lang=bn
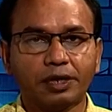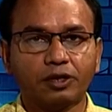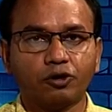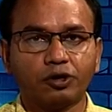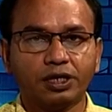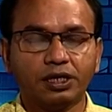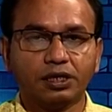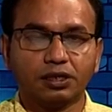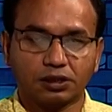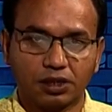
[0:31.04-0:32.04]
কেন্দ্র হতে
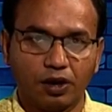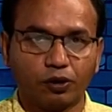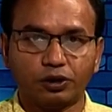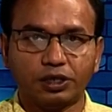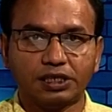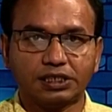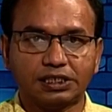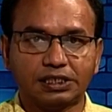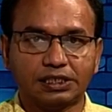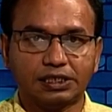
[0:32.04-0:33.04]
স্বাগত জানাচ্ছি
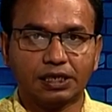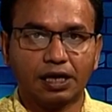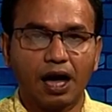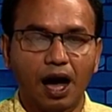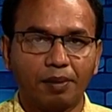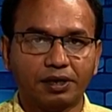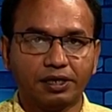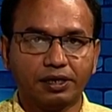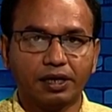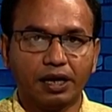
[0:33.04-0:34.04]
আমাদের
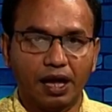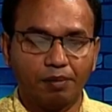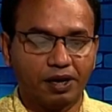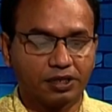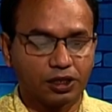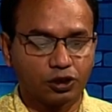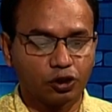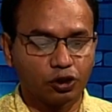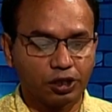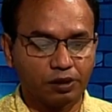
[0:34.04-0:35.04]
এবারে
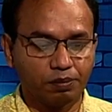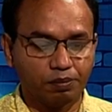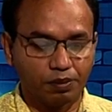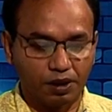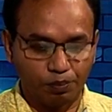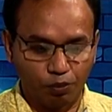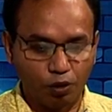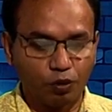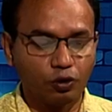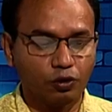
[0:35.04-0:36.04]
স্বাস্থ্যতত্ত্বের
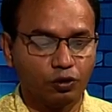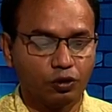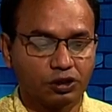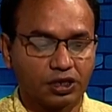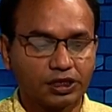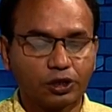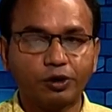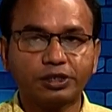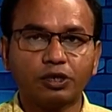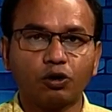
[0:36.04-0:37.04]
পর্ব সাজানো
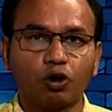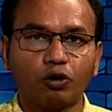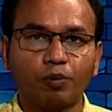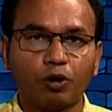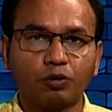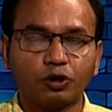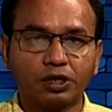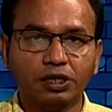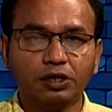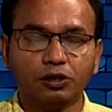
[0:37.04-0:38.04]
হয়েছে করোনা
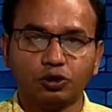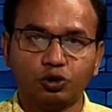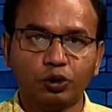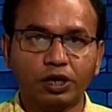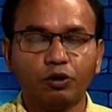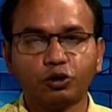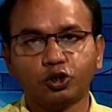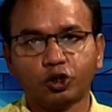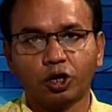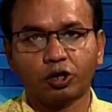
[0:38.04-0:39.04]
পরবর্তী ঝুঁকি ও
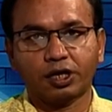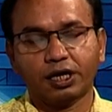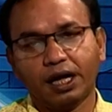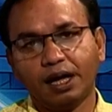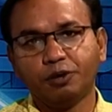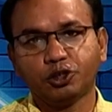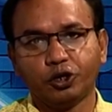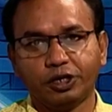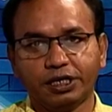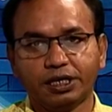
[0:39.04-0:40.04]
জটিলতা এই
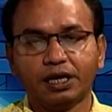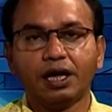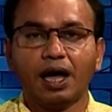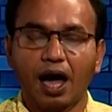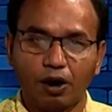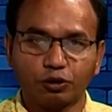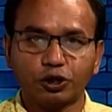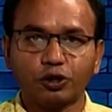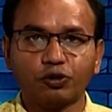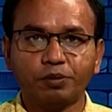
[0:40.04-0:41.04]
বিষয় নিয়ে
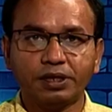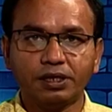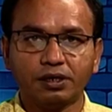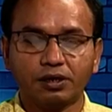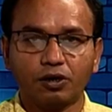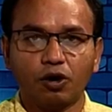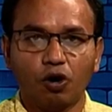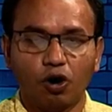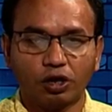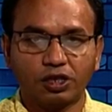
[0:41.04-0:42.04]
আলোচনা করবেন
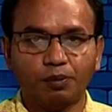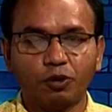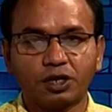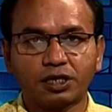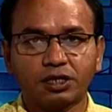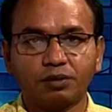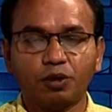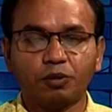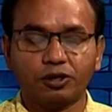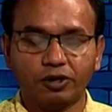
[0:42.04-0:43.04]
অধ্যাপক ডক্টর
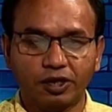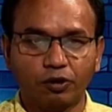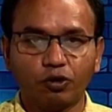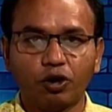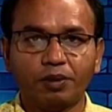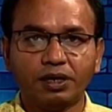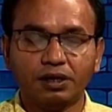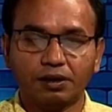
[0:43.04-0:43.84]
মোহাম্মদ হৃদয়নুর রহমান